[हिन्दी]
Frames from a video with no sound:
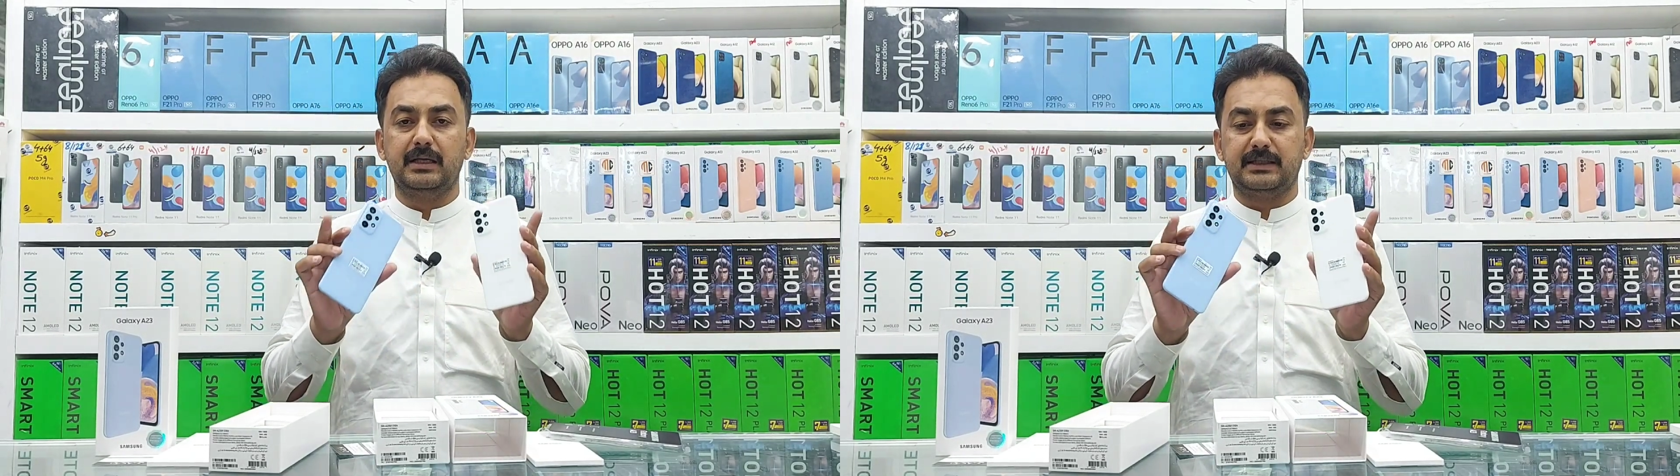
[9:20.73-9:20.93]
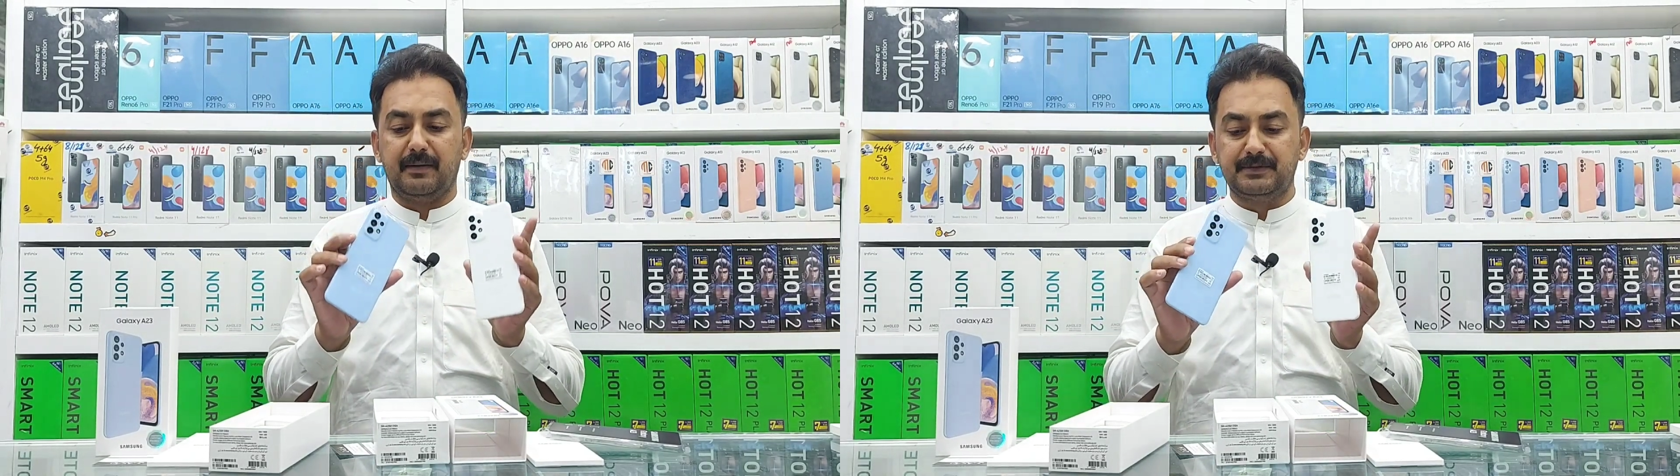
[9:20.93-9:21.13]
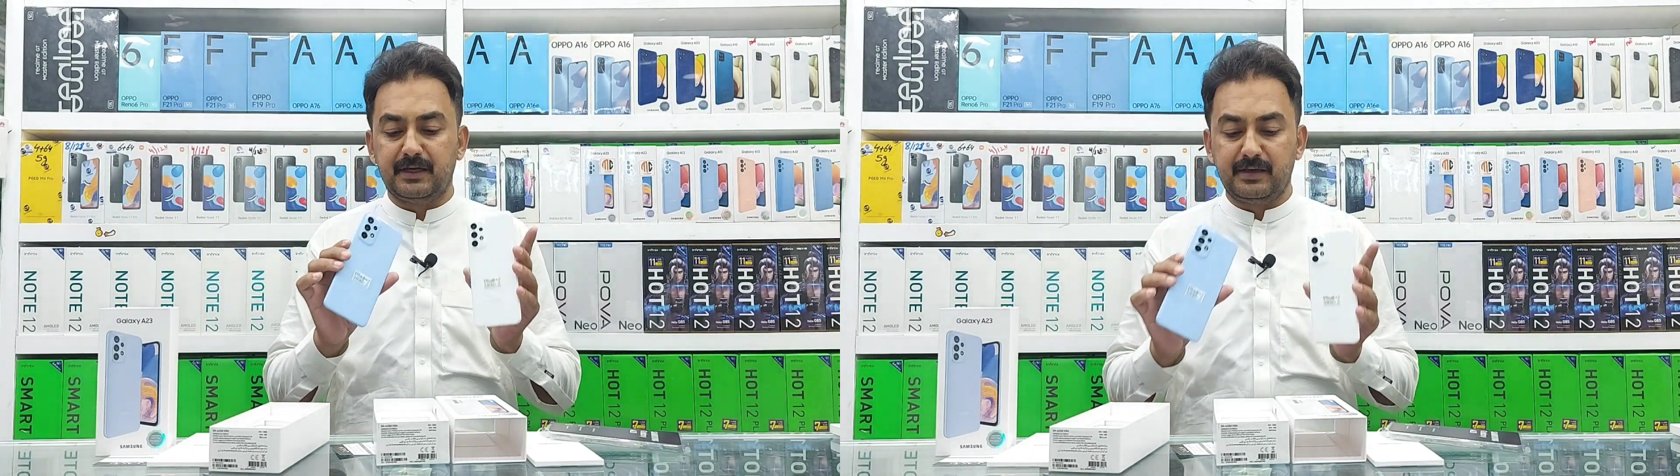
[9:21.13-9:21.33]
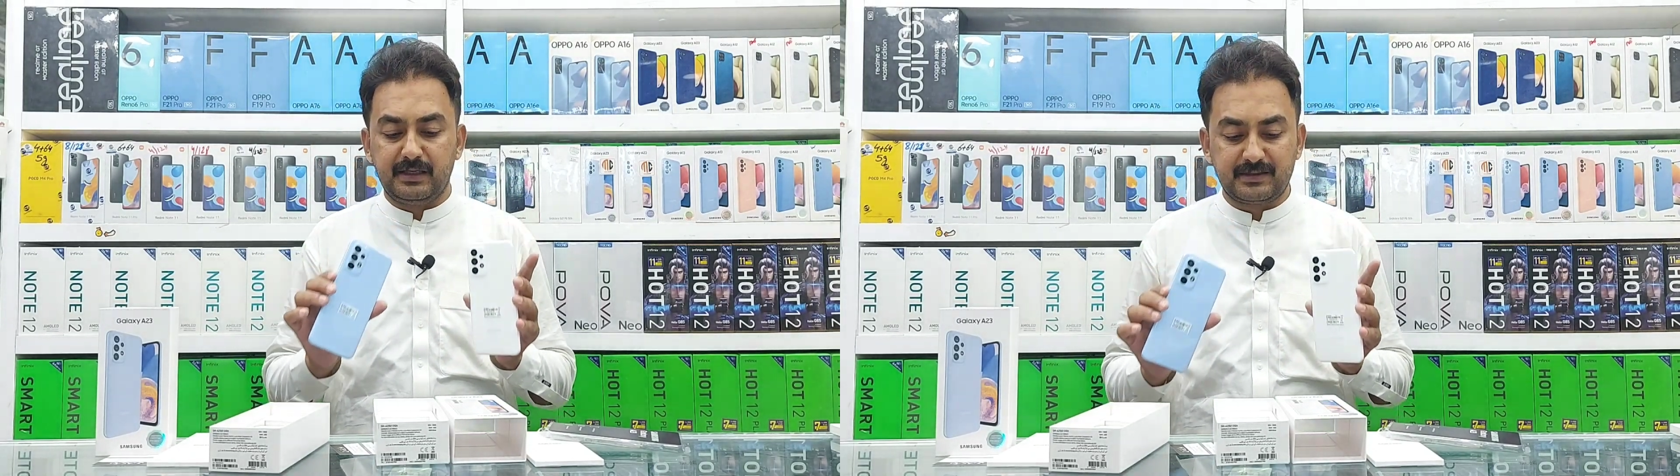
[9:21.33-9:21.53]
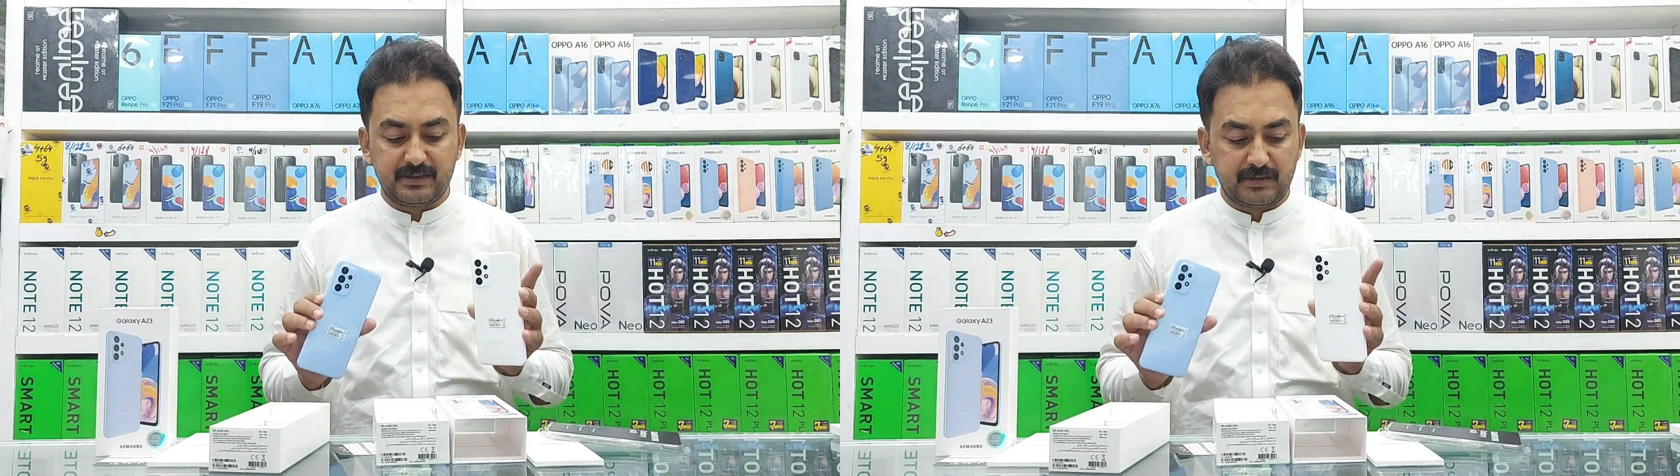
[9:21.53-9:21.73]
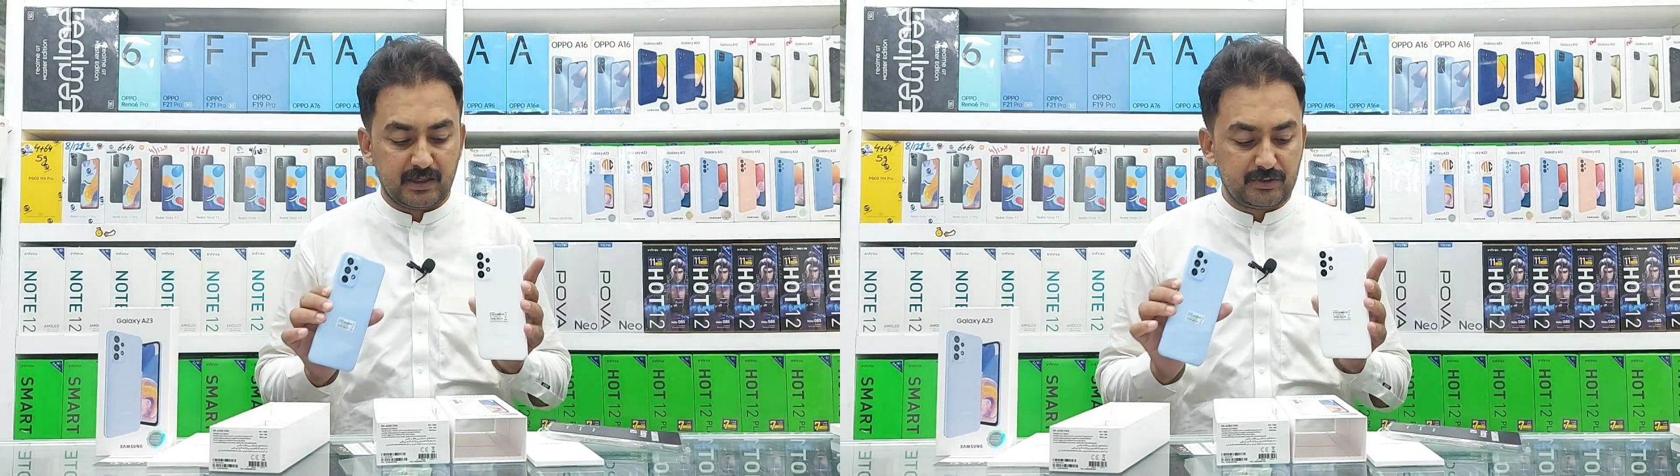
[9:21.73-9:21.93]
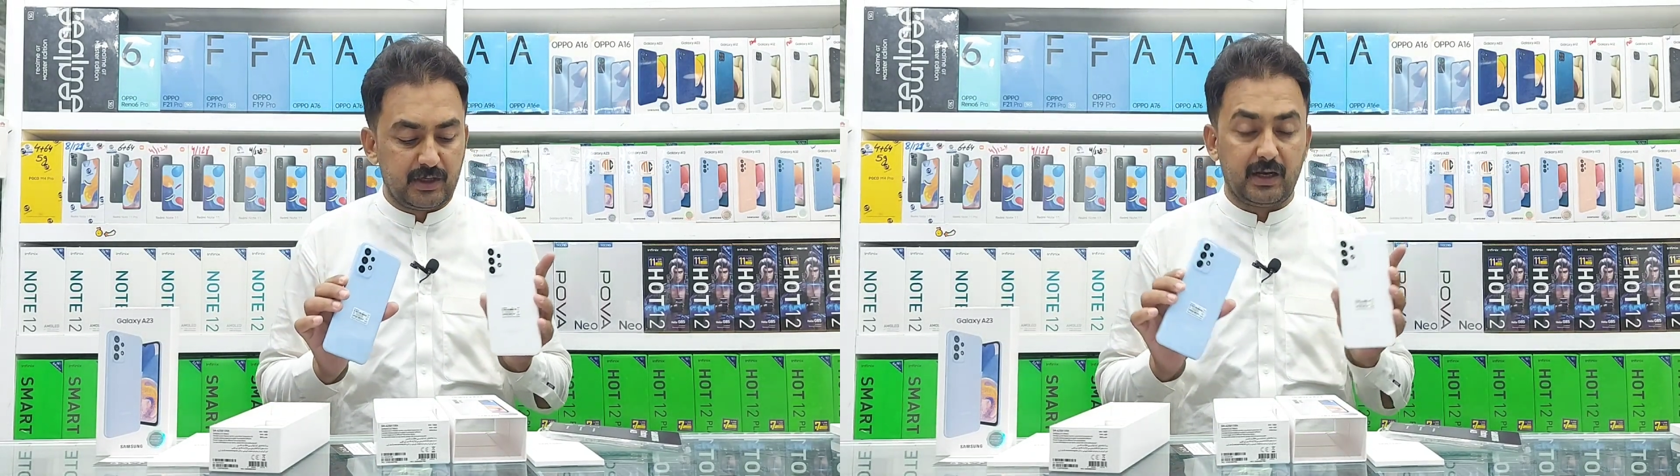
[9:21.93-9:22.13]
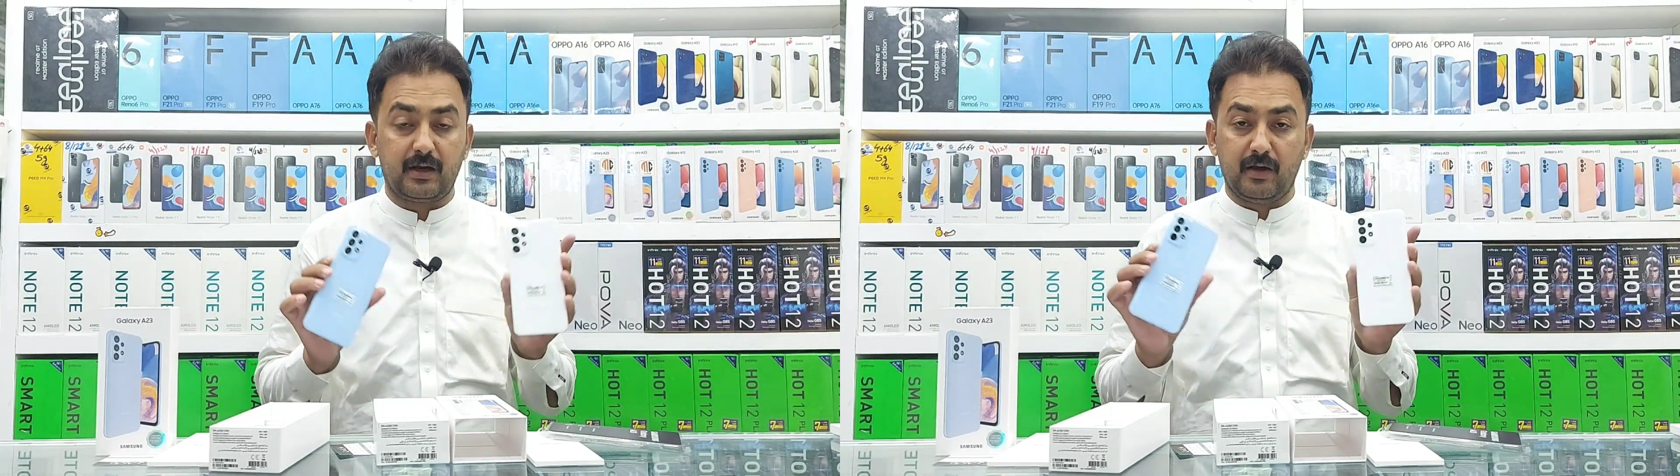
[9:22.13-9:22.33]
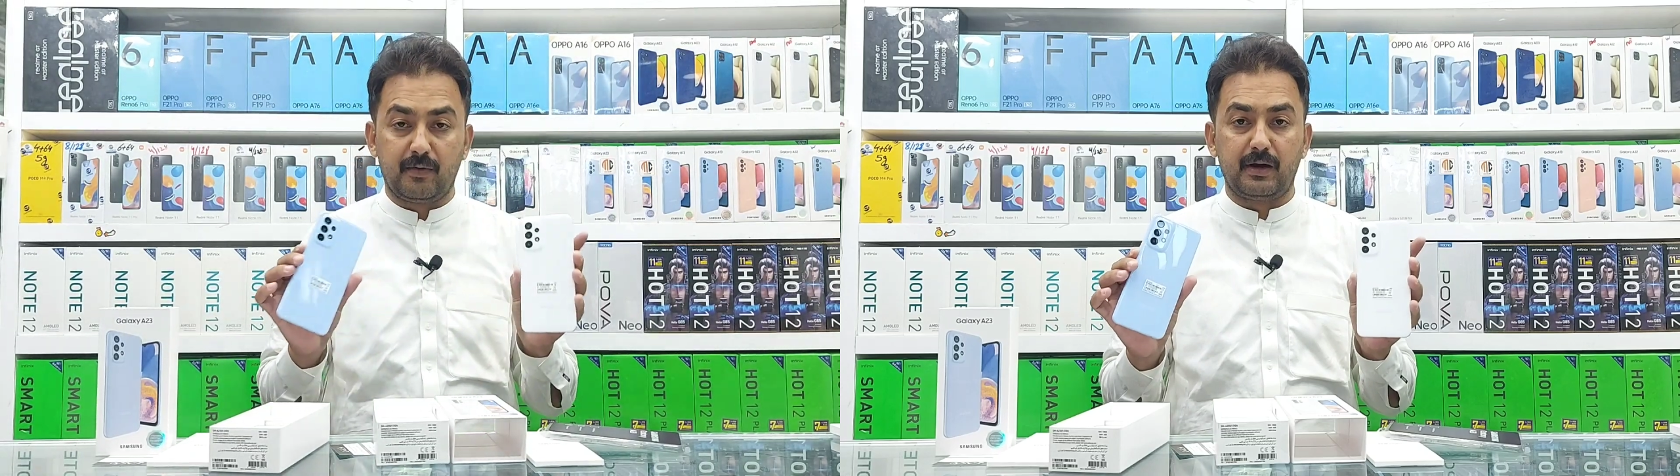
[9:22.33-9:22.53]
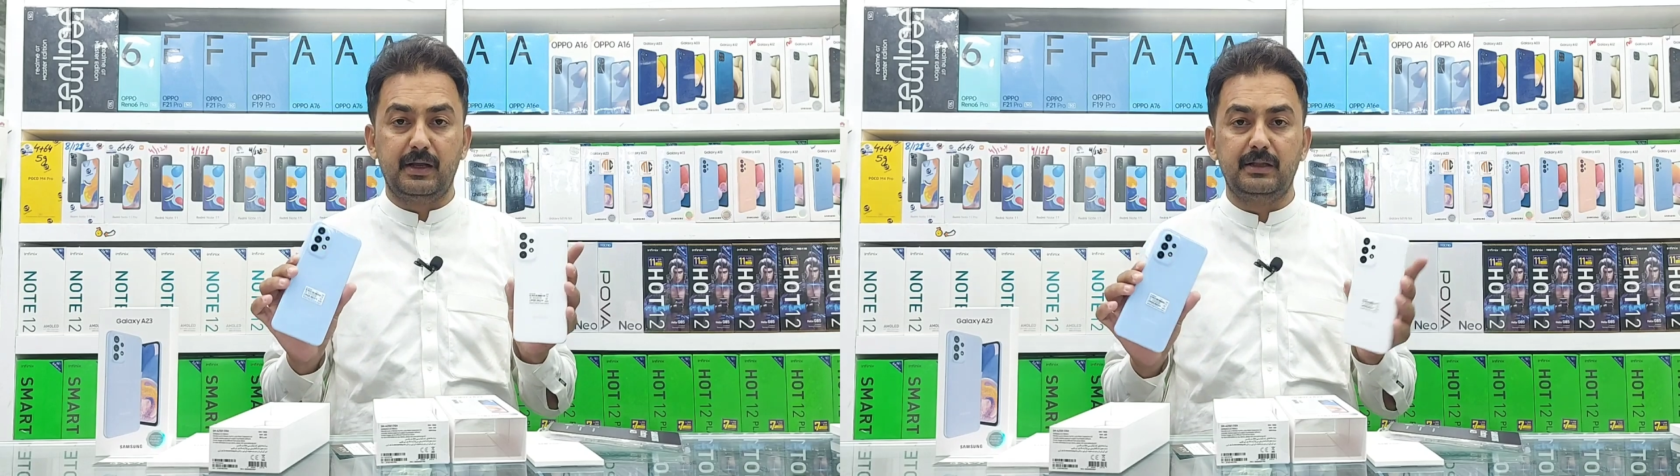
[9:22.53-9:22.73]
सैमसंग ने इसके साथ जो है
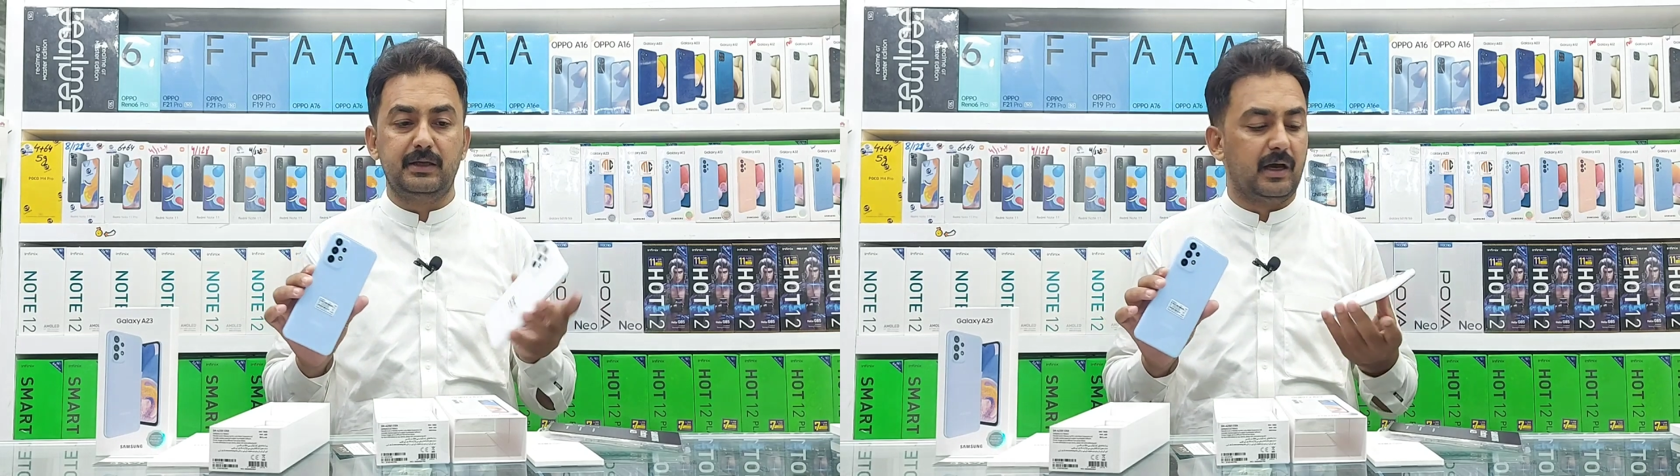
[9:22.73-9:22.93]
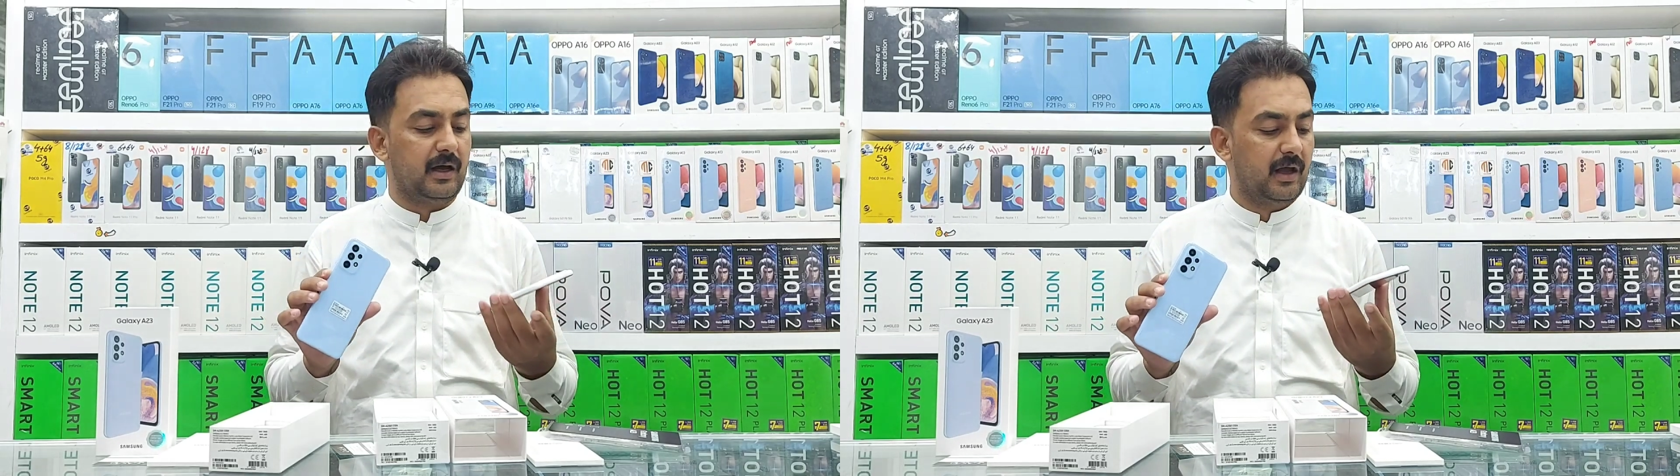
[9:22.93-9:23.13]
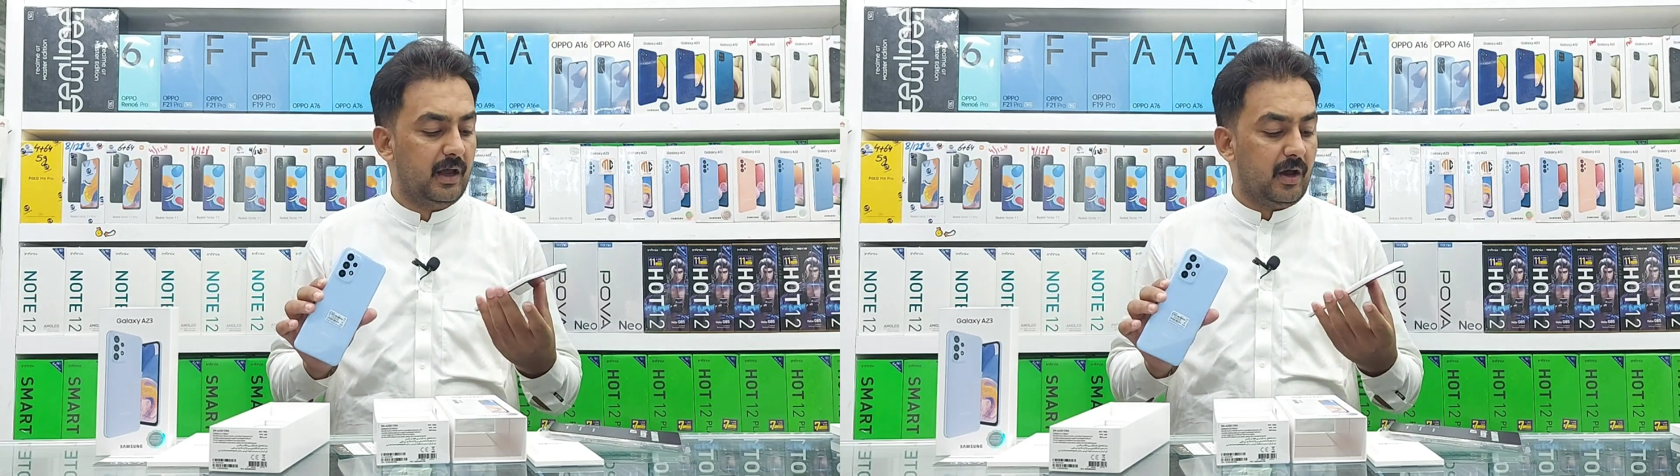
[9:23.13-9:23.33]
कवर नहीं दिया